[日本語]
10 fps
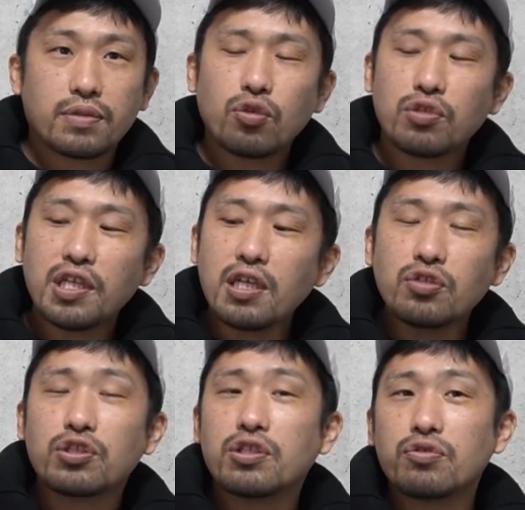その選
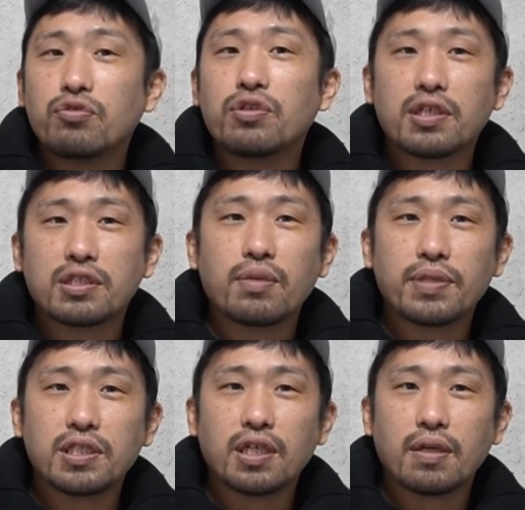手としてのクオリティが凄
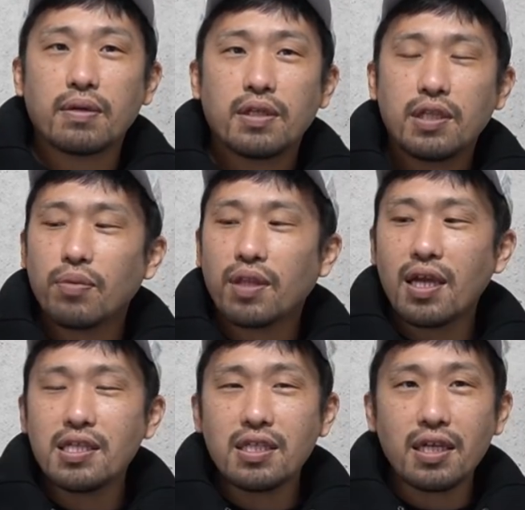まじいじゃん。うん、でも
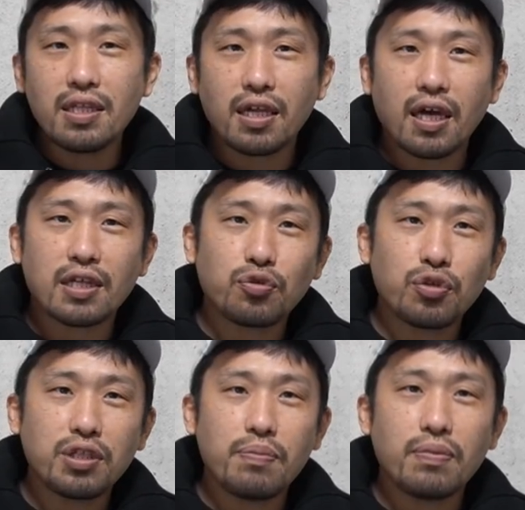対戦相手がそ
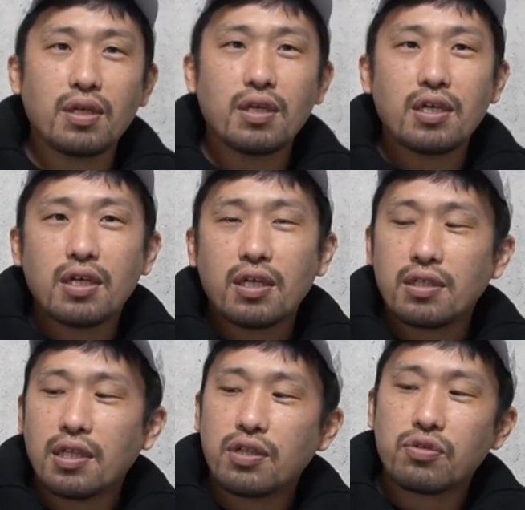れに、
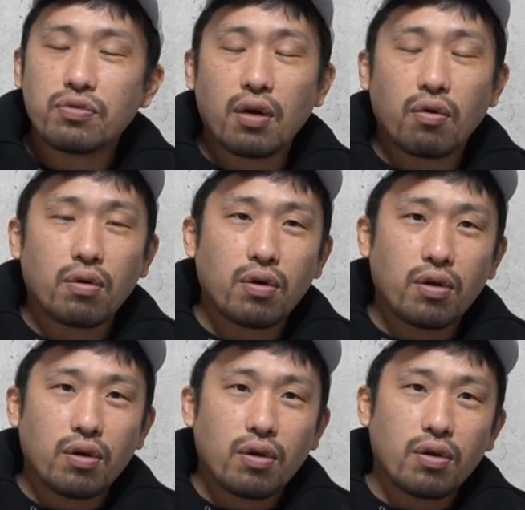なんて言うんだろ
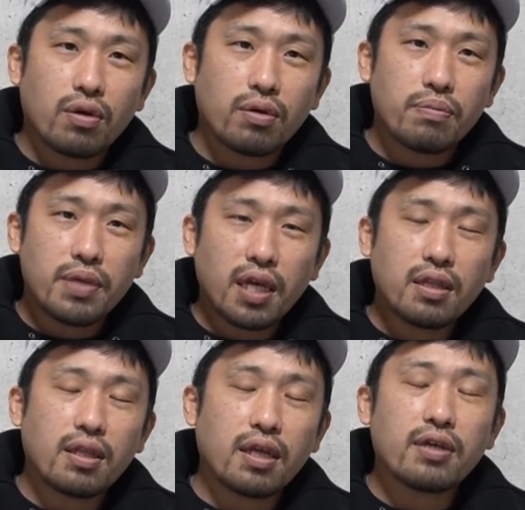う。見合ってない。見
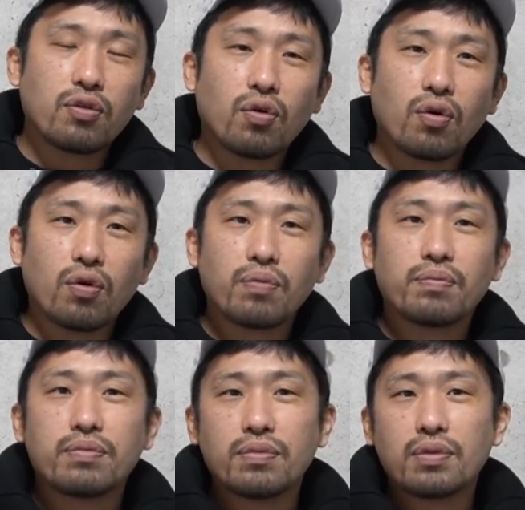合ってないと、
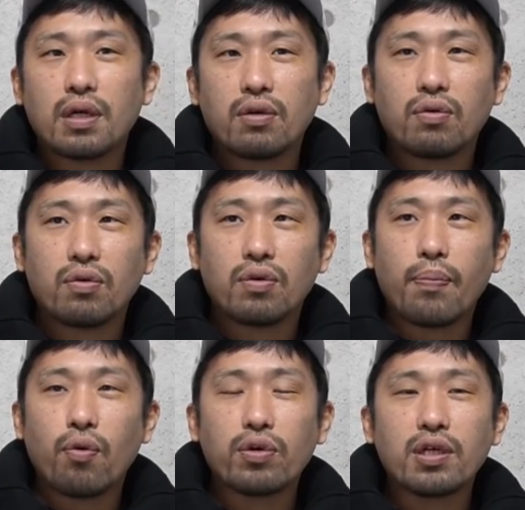あの、
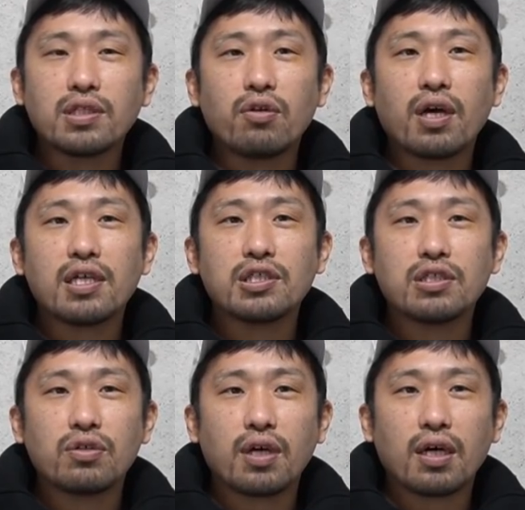やっぱお客さんの関
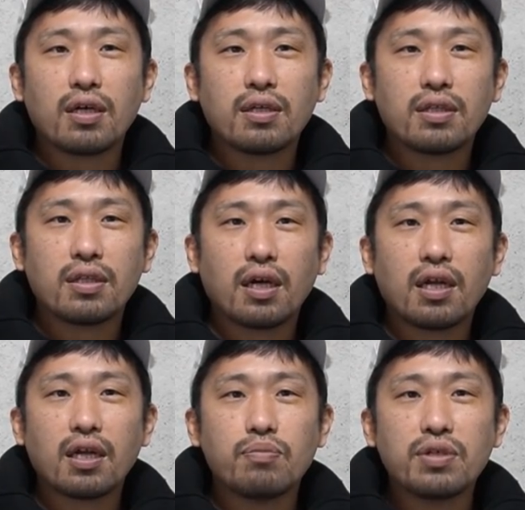心っていうのはな
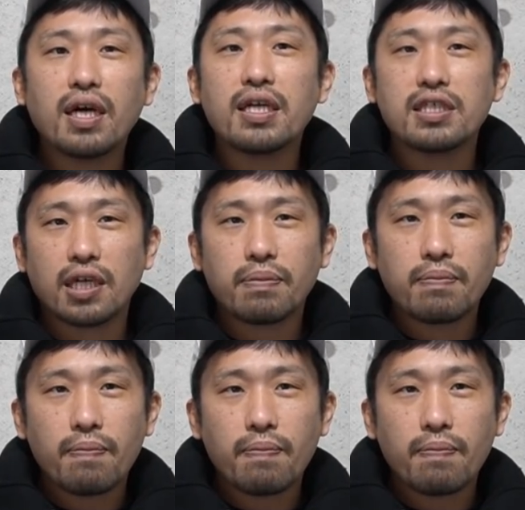かなか向かないじゃん。うん、